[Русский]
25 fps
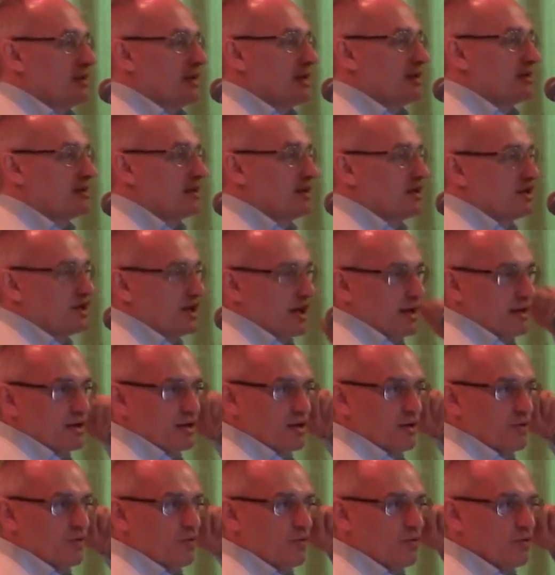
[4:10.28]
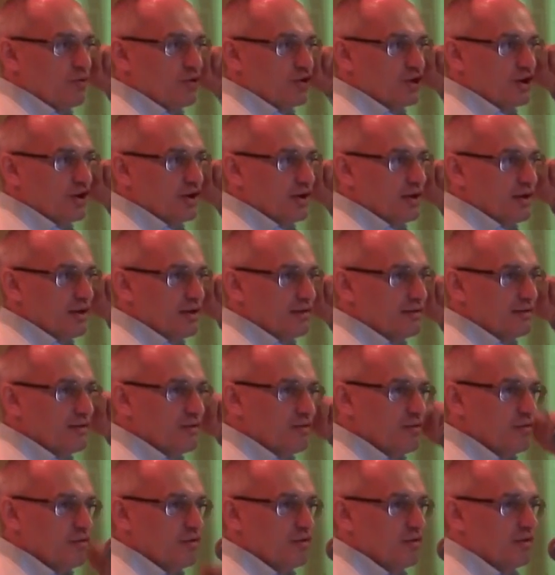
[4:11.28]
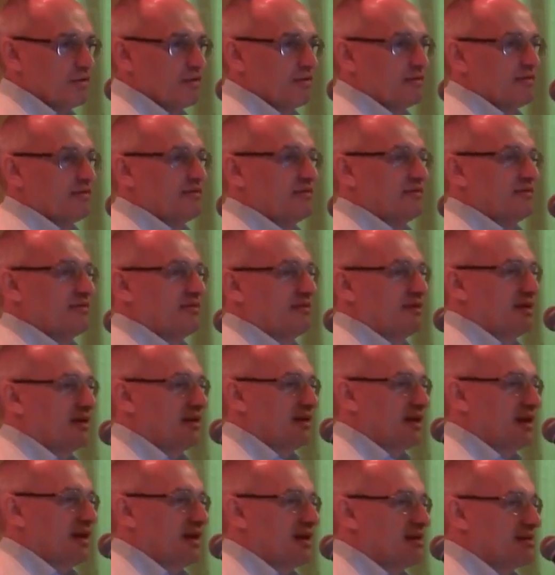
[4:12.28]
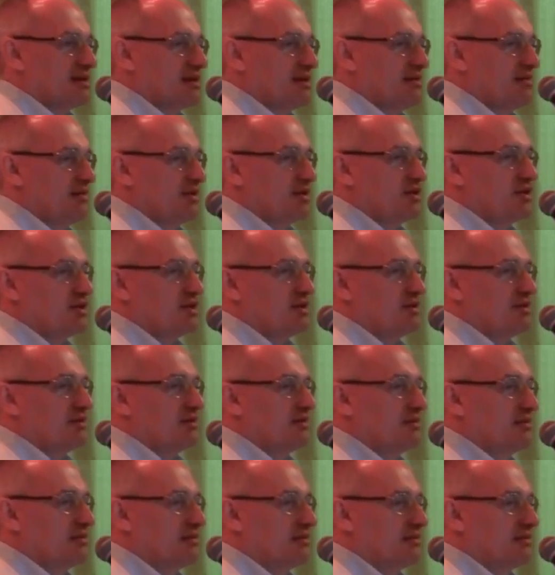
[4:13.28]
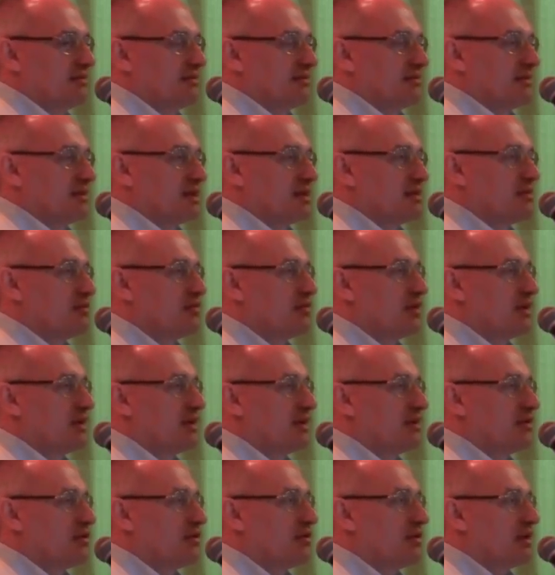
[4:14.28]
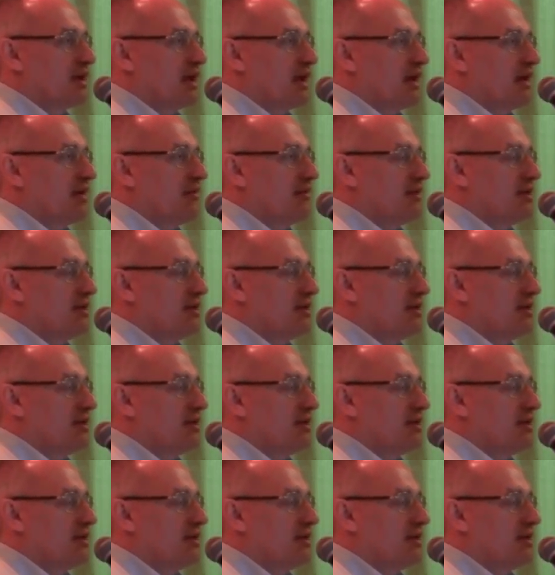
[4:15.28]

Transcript: Различайте уши и слух. Это разные вещи. Слух это тонкая